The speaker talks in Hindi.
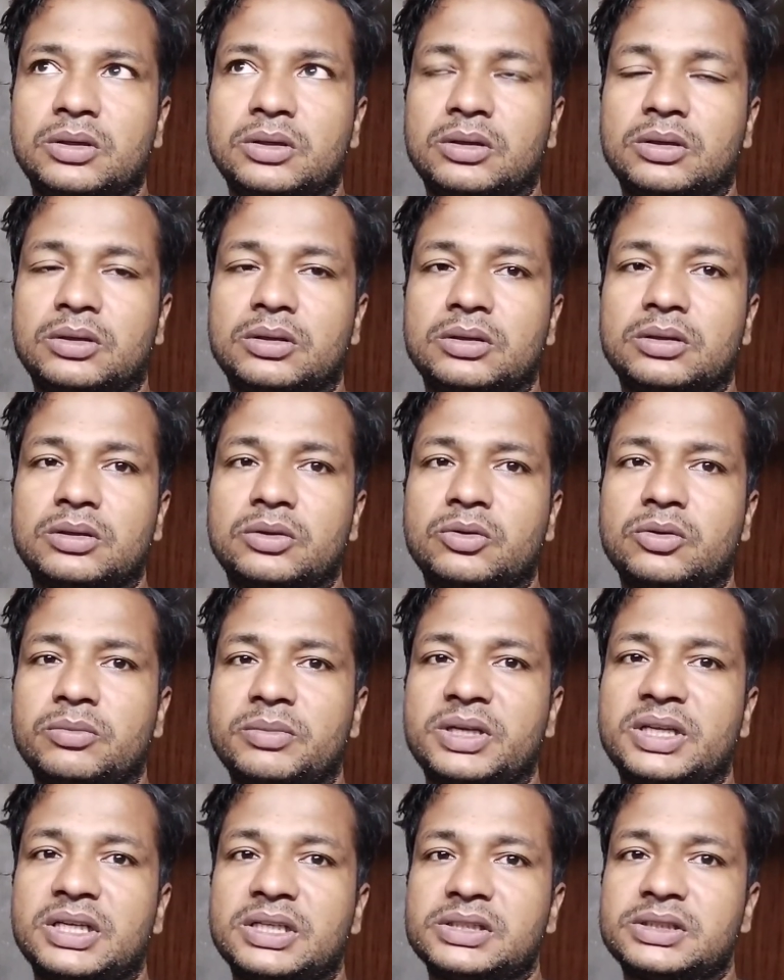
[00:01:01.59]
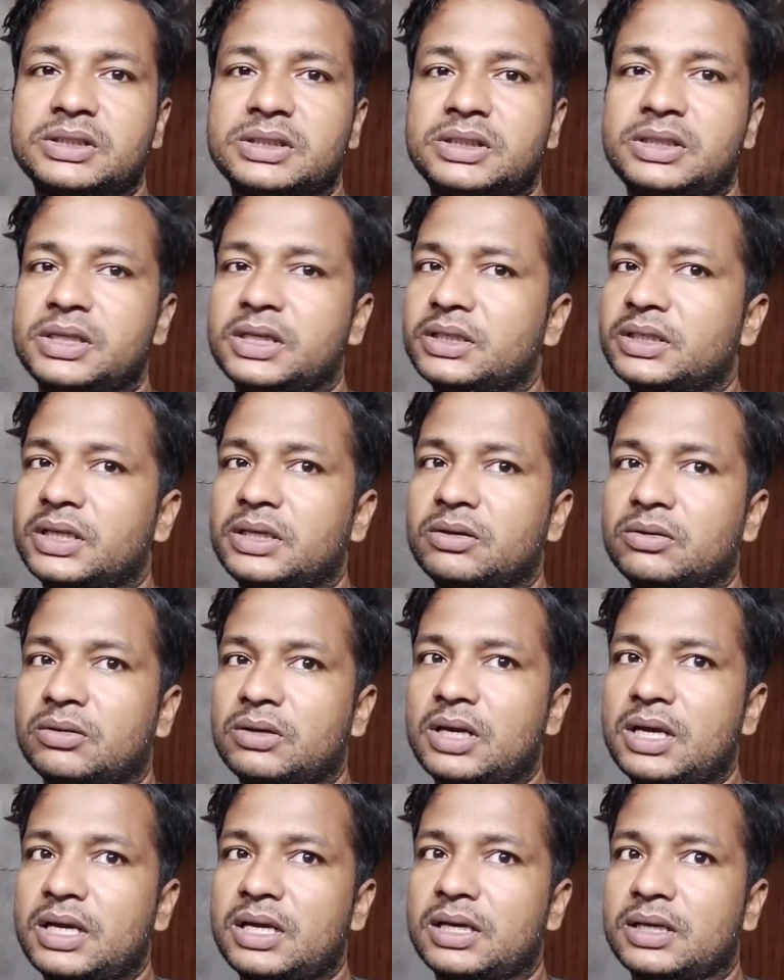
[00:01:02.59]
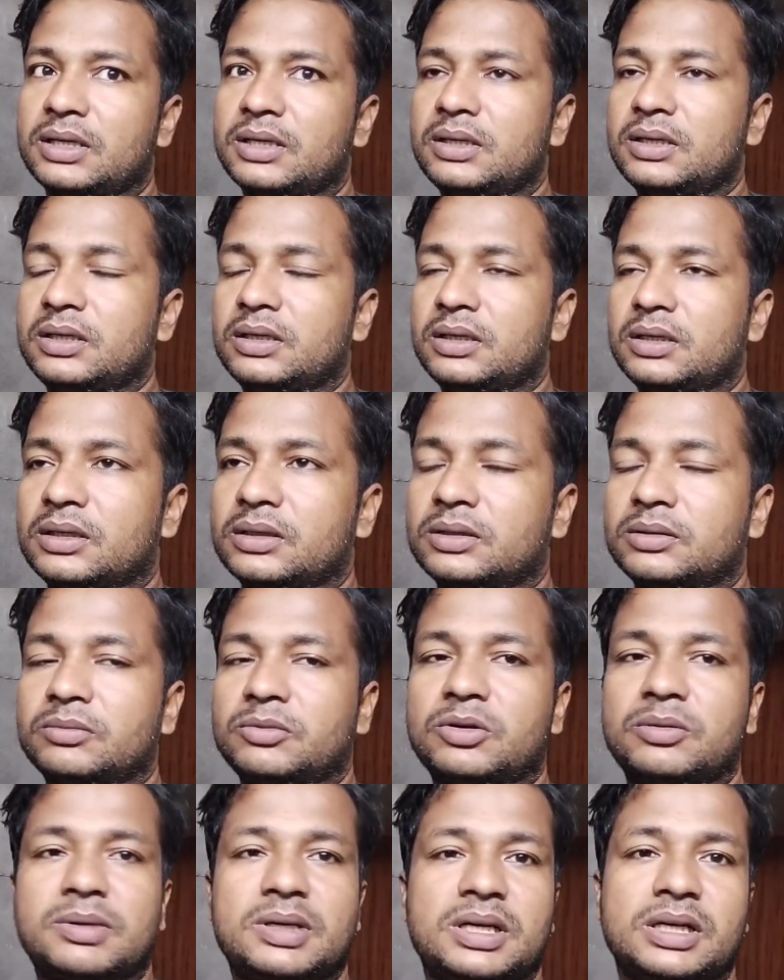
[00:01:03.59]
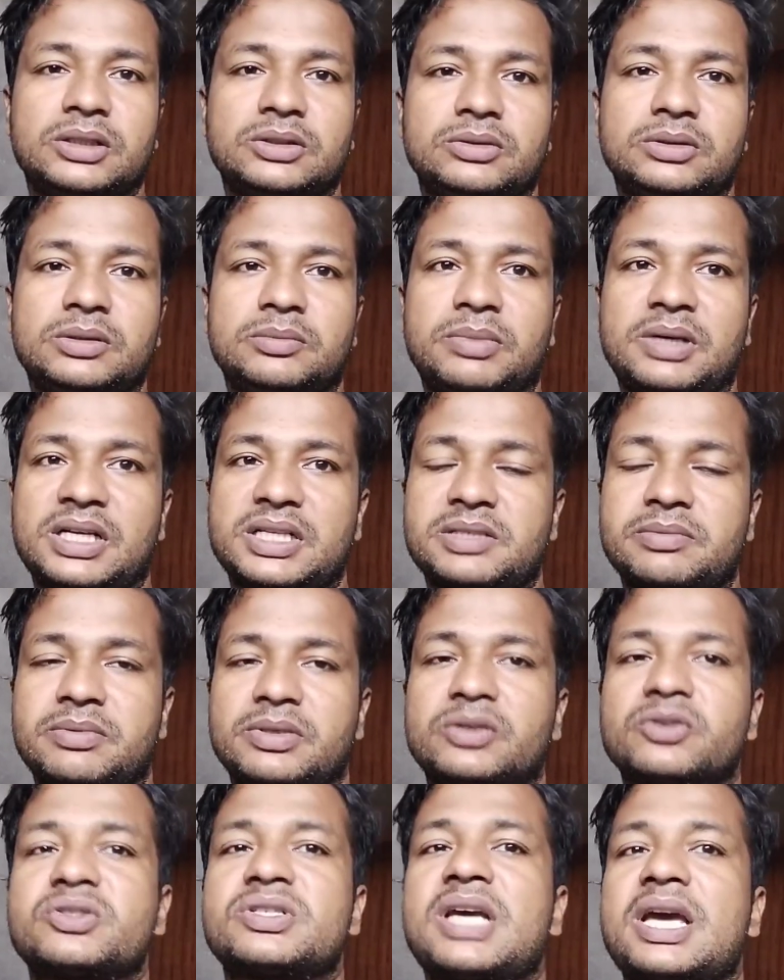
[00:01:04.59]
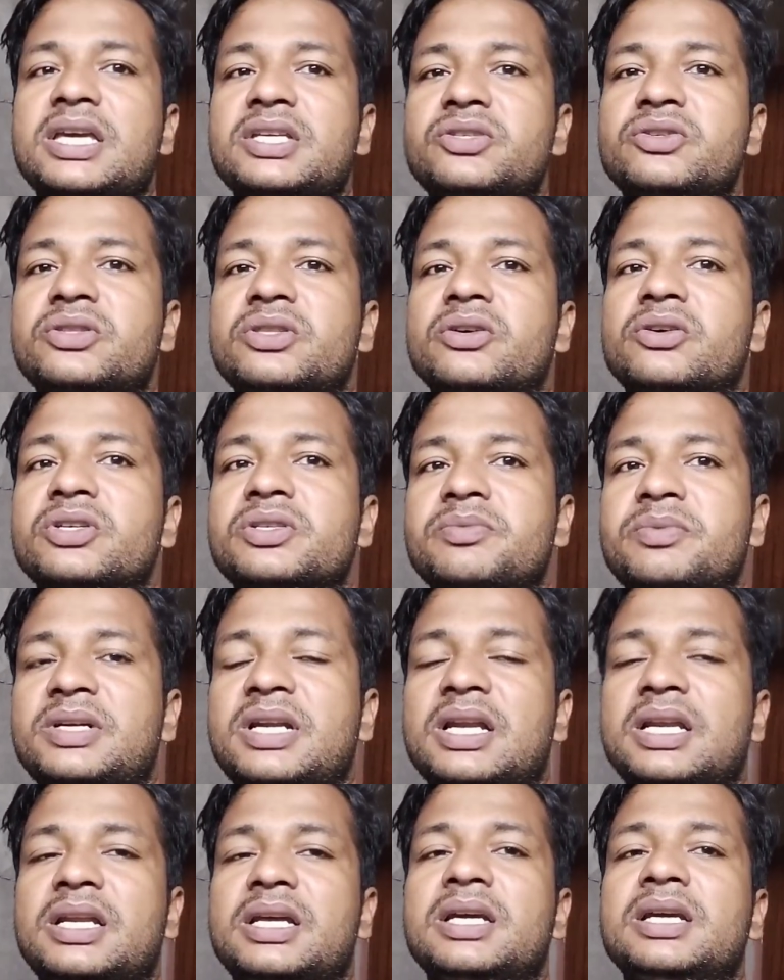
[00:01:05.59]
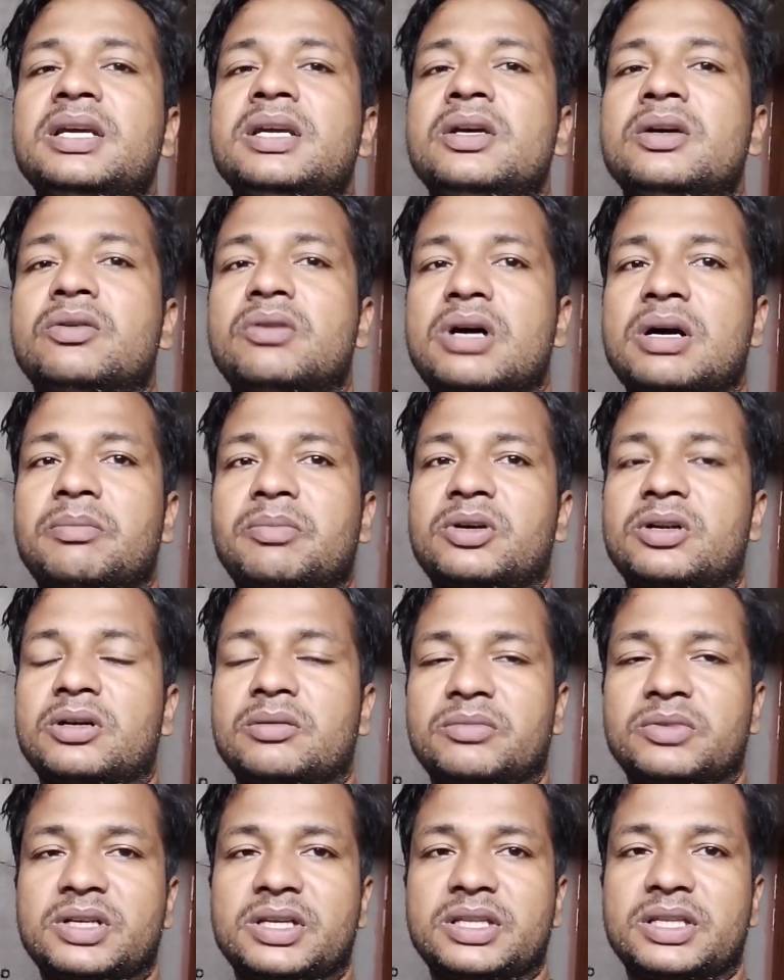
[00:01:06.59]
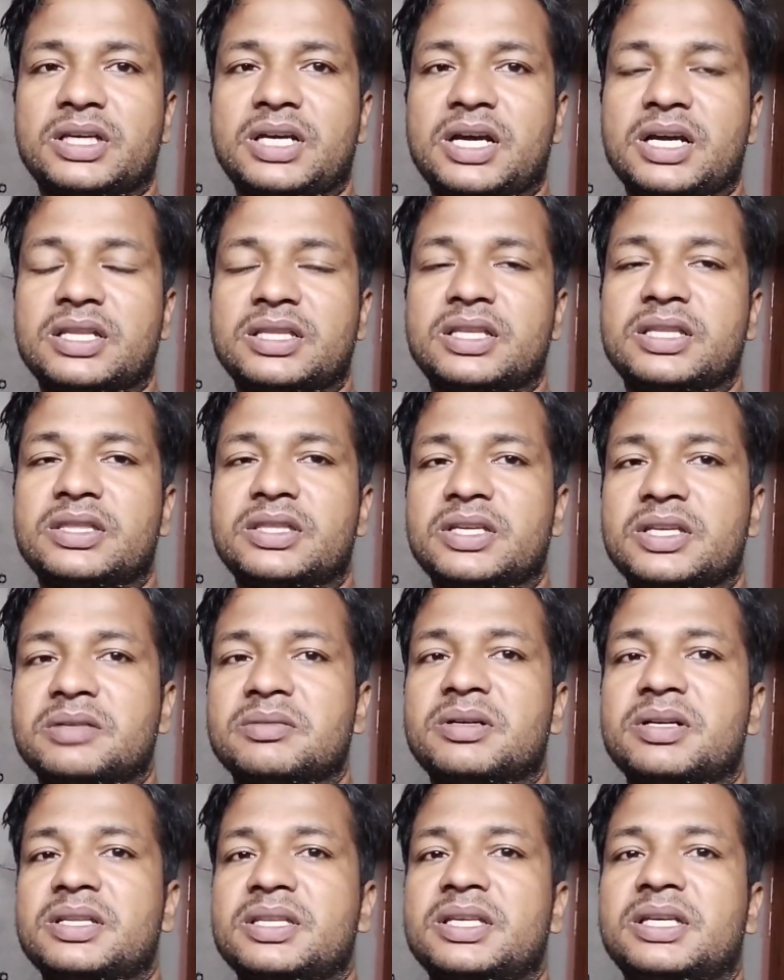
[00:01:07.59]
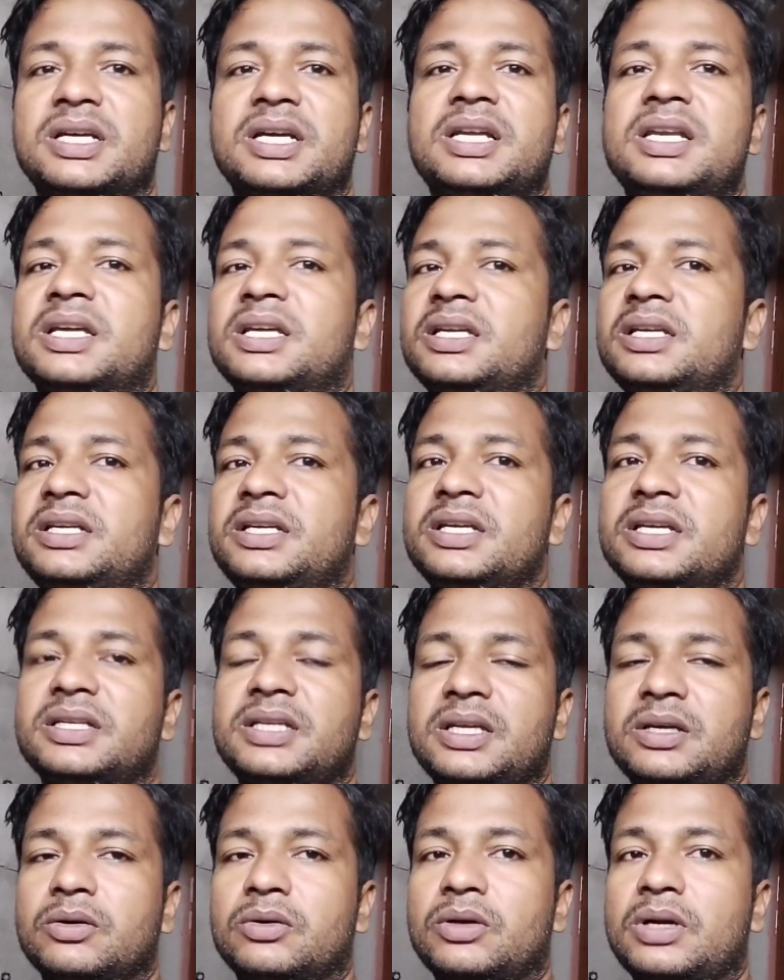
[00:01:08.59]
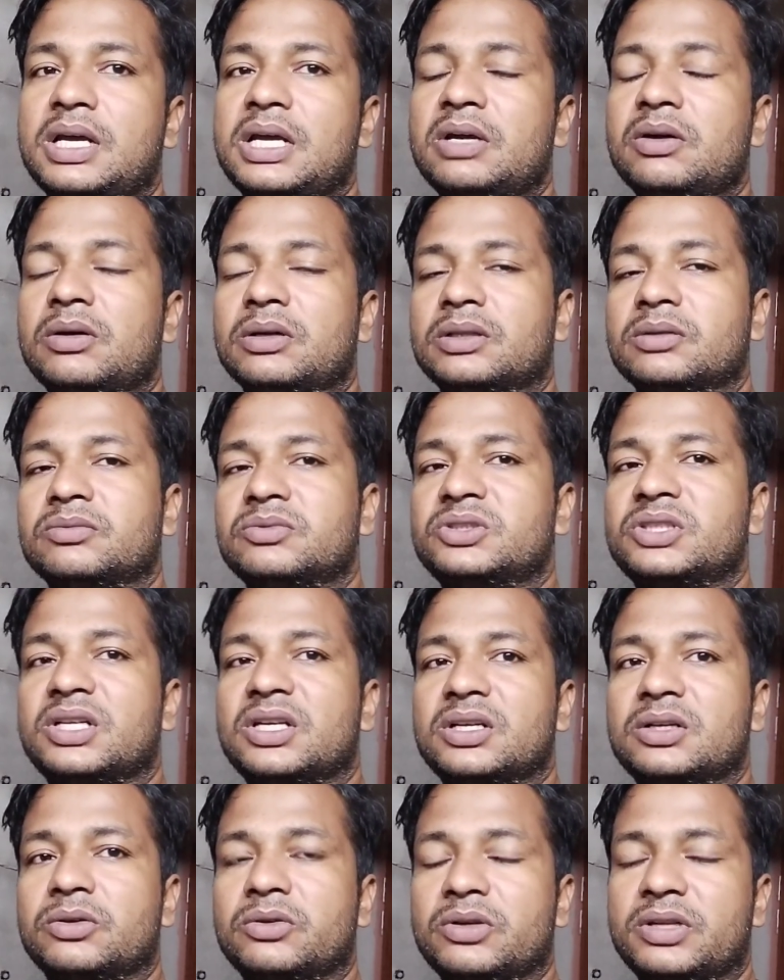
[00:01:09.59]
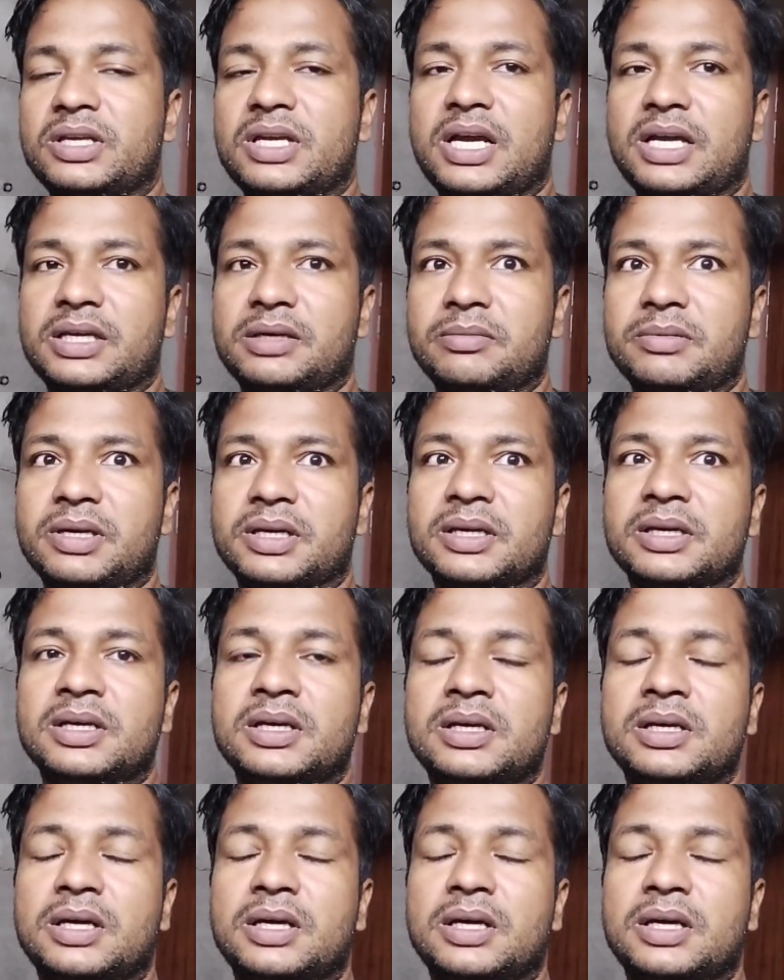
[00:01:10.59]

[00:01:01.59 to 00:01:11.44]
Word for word: दो महीने से ठीक नहीं हो रहा है एकदम हमारा जो ये पास में जो साई ज्योति हॉस्पिटल है वहाँ पर हमने दिखाए थे तीन बार दिखाए लेकिन ठीक नहीं हो रहा है और एकदम जलन हो रही है आँखें में